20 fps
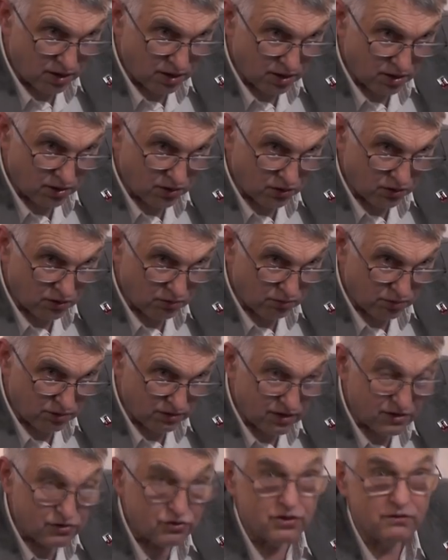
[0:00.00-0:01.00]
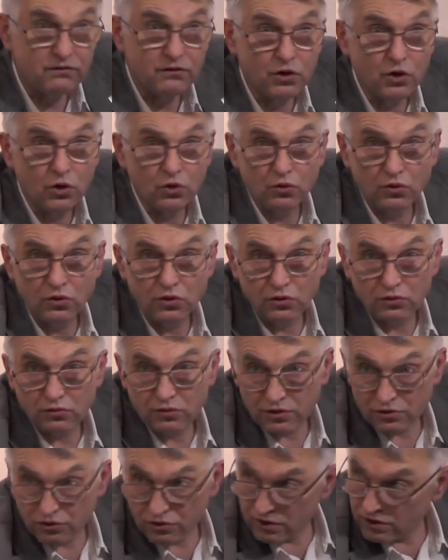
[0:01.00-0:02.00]
Y, bodajże w grudniu
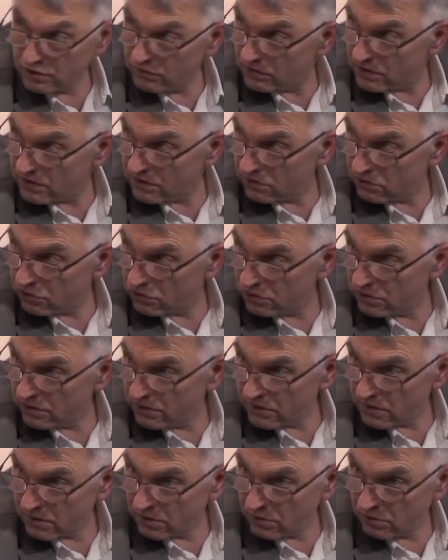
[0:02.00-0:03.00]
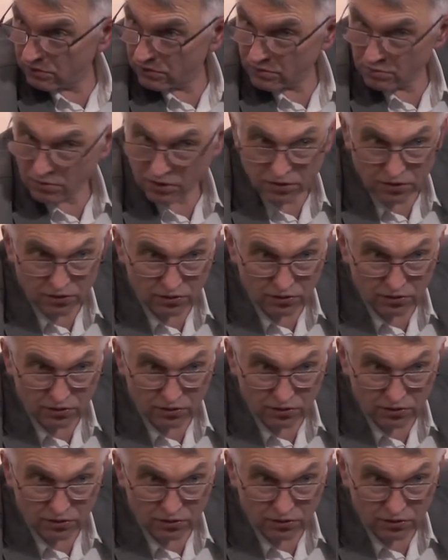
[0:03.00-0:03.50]
1938